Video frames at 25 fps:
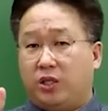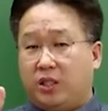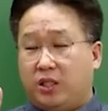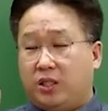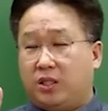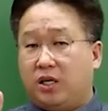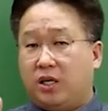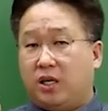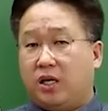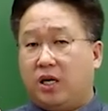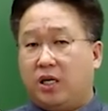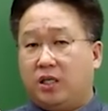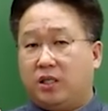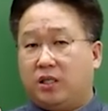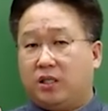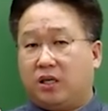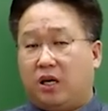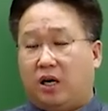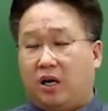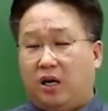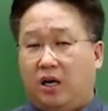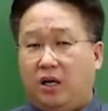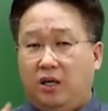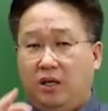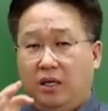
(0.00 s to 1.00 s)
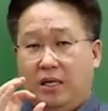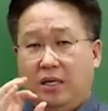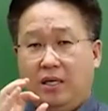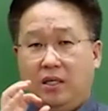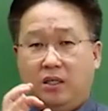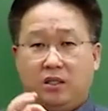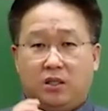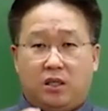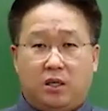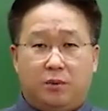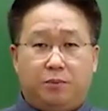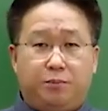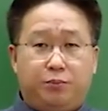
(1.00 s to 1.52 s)
이 세 가지가
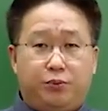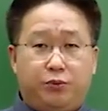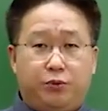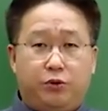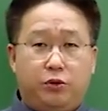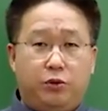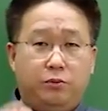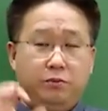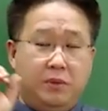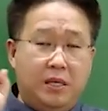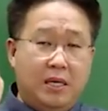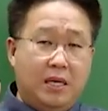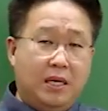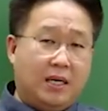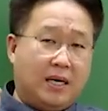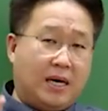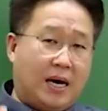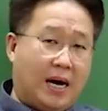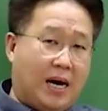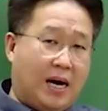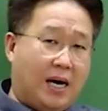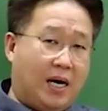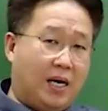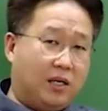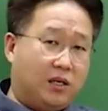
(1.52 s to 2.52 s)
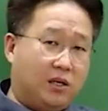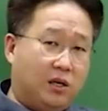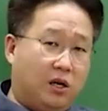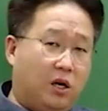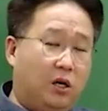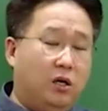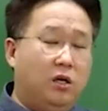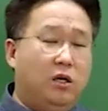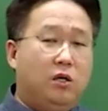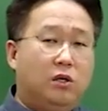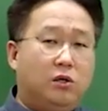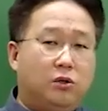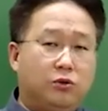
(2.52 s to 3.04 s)
제품,
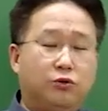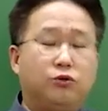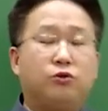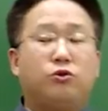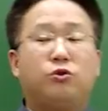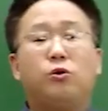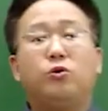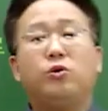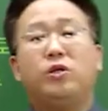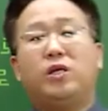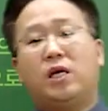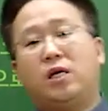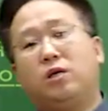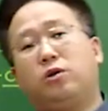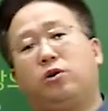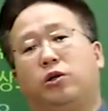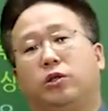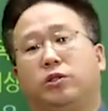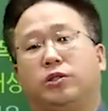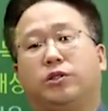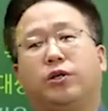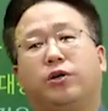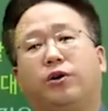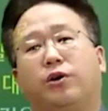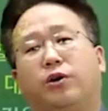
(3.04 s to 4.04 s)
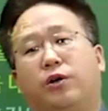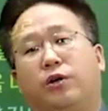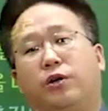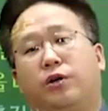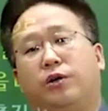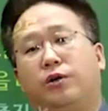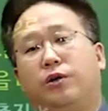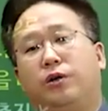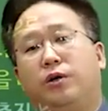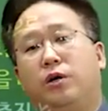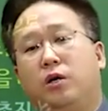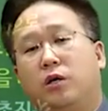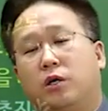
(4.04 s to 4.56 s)
가격, 유통이라는
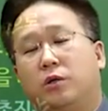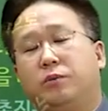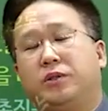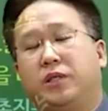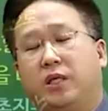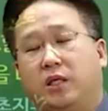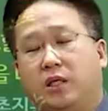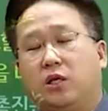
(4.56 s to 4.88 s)
거였어요. 그럼 이제